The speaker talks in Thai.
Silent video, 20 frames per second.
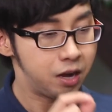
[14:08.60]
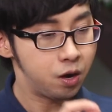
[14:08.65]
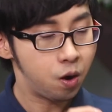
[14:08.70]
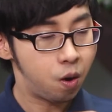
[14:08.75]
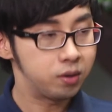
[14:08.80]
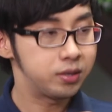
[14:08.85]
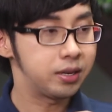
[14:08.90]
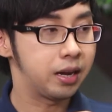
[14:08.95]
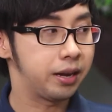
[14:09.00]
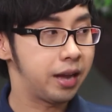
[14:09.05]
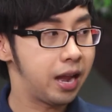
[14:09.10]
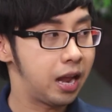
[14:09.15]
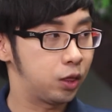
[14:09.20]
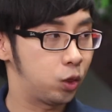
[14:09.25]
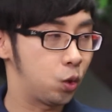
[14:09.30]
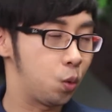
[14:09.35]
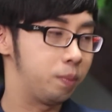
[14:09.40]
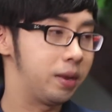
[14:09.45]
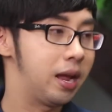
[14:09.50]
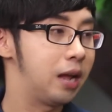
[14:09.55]
ที่น้องสังเกต
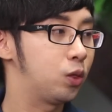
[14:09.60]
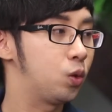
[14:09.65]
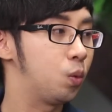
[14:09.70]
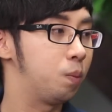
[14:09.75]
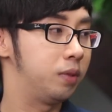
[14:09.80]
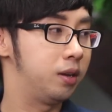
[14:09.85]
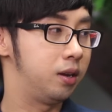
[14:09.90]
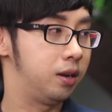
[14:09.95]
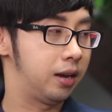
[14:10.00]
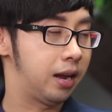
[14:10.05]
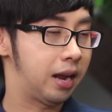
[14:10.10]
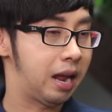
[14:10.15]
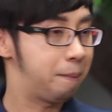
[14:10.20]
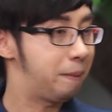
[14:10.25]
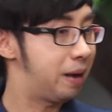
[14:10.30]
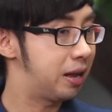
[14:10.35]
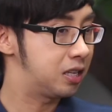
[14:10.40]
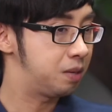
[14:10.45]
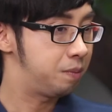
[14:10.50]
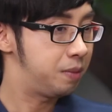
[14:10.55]
ตุ่มในตุ่มหนึ่งนะครับ
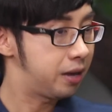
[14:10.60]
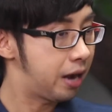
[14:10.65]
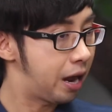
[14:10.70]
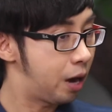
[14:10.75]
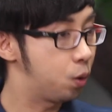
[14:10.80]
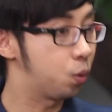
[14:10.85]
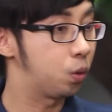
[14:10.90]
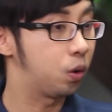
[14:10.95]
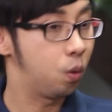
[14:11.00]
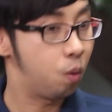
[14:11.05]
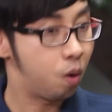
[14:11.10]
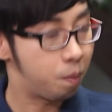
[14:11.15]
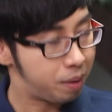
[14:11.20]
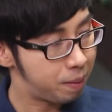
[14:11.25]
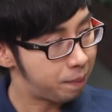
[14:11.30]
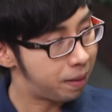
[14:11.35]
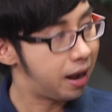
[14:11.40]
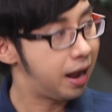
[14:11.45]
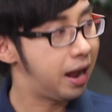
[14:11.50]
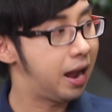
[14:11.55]
อาจจะมีการหลุดล่วงไป
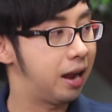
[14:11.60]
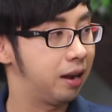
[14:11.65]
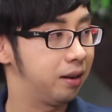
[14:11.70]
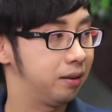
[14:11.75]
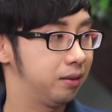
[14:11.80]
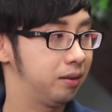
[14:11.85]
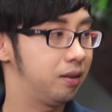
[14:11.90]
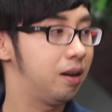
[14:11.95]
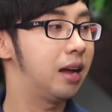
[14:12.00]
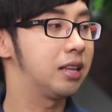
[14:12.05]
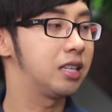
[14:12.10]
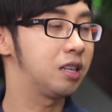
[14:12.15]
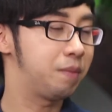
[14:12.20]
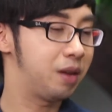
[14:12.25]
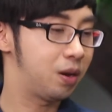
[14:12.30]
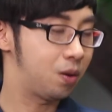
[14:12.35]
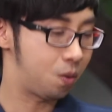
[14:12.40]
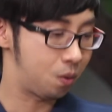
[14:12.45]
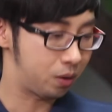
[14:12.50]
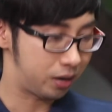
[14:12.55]
บ้างก็อาจจะ
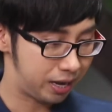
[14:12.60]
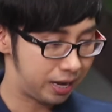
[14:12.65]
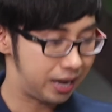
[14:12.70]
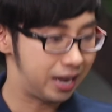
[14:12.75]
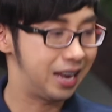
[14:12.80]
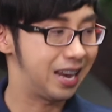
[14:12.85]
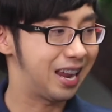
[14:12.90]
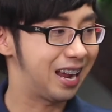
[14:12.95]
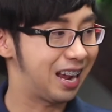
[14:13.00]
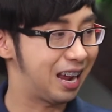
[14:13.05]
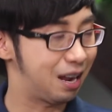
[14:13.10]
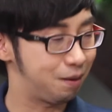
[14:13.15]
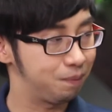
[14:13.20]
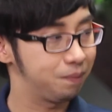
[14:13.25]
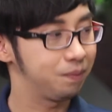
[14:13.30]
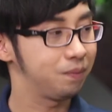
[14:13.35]
ไม่คงที่นะครับ